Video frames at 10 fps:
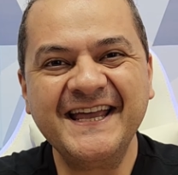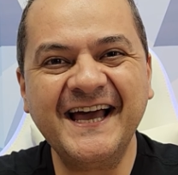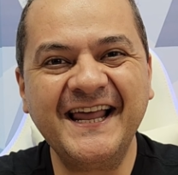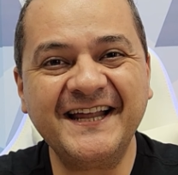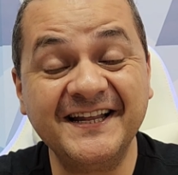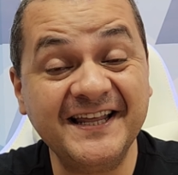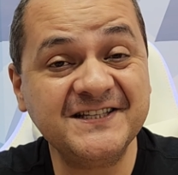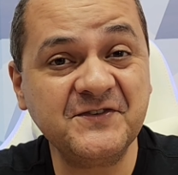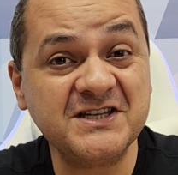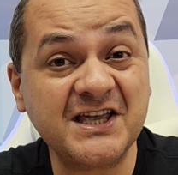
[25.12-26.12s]
Galera,
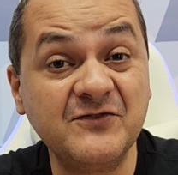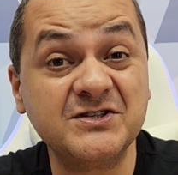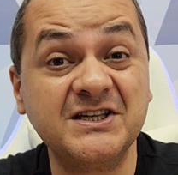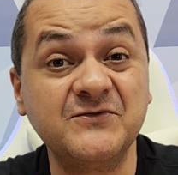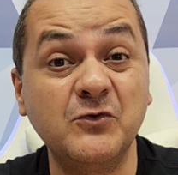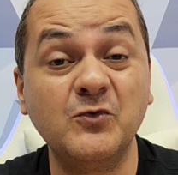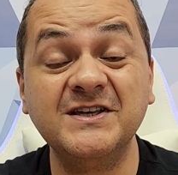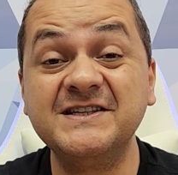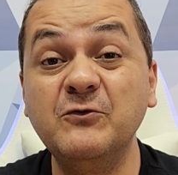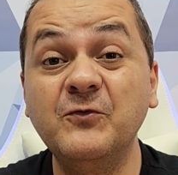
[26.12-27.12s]
nesse vídeo aqui vocês vão
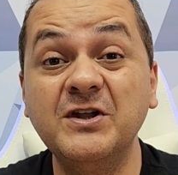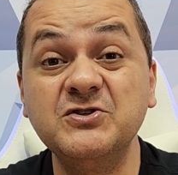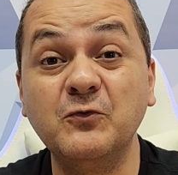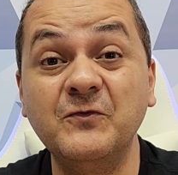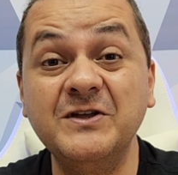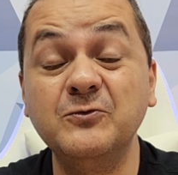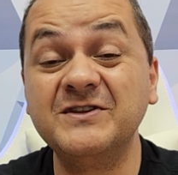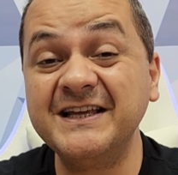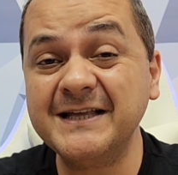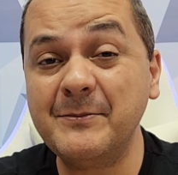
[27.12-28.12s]
conhecer um fone de ouvido
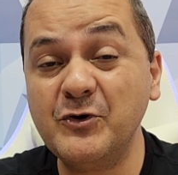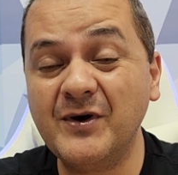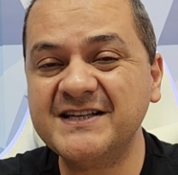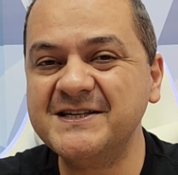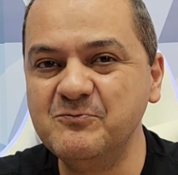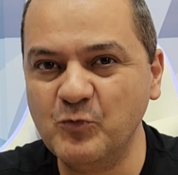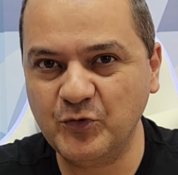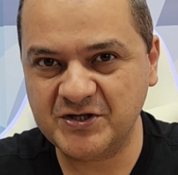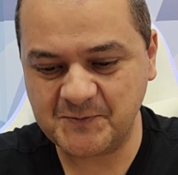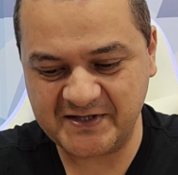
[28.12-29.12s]
TWS
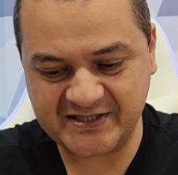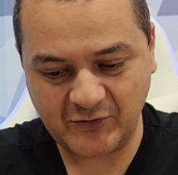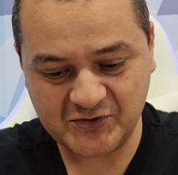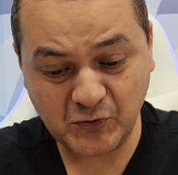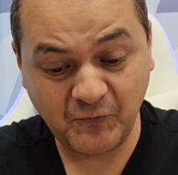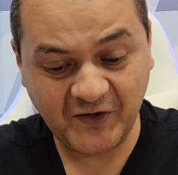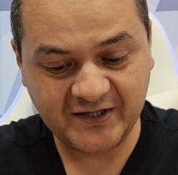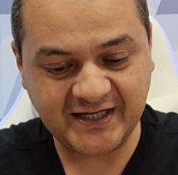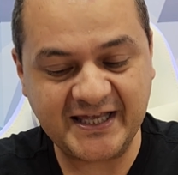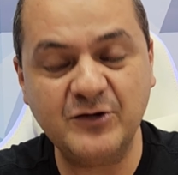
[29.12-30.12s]
muito especial. Estou
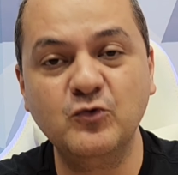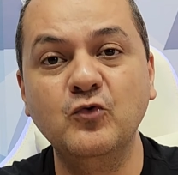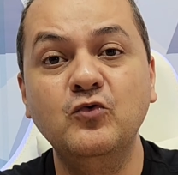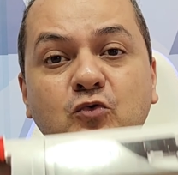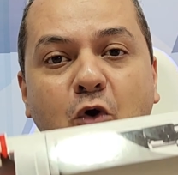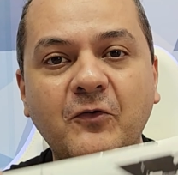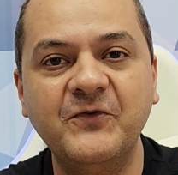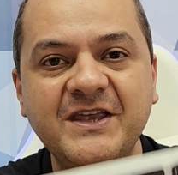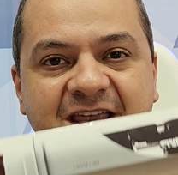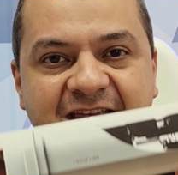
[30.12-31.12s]
falando aqui do
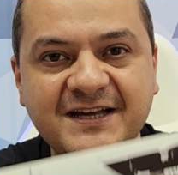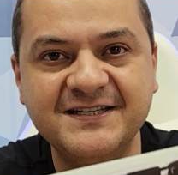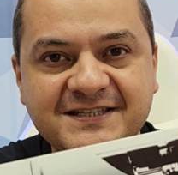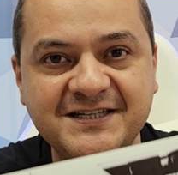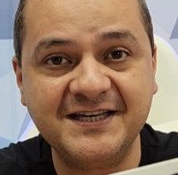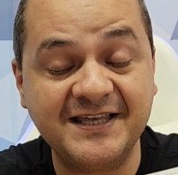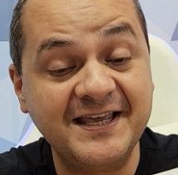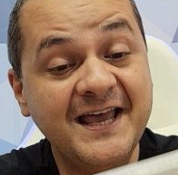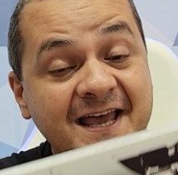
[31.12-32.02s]
Nothing Ear Stick.